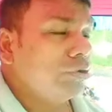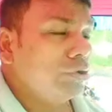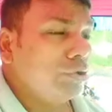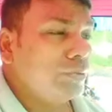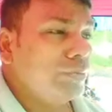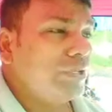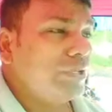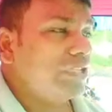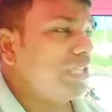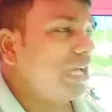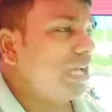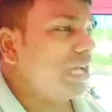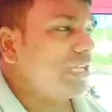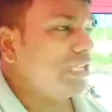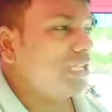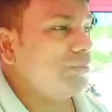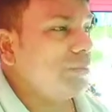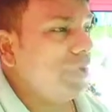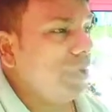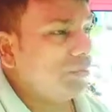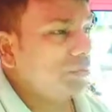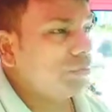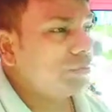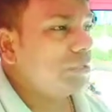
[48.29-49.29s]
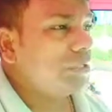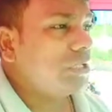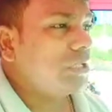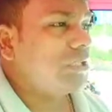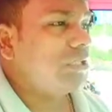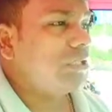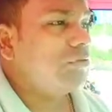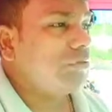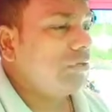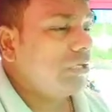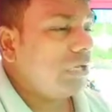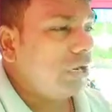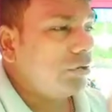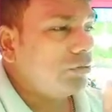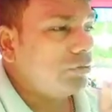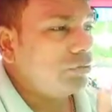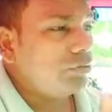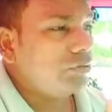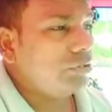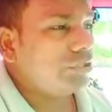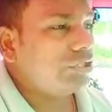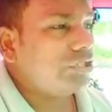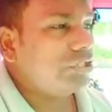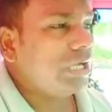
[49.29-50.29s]
तो विस्तार से मैं आपको बताता हूँ कि
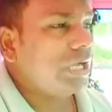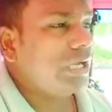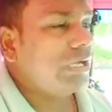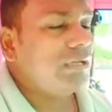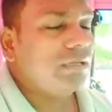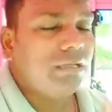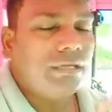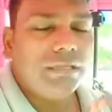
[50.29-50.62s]
ऑटो रिक्शा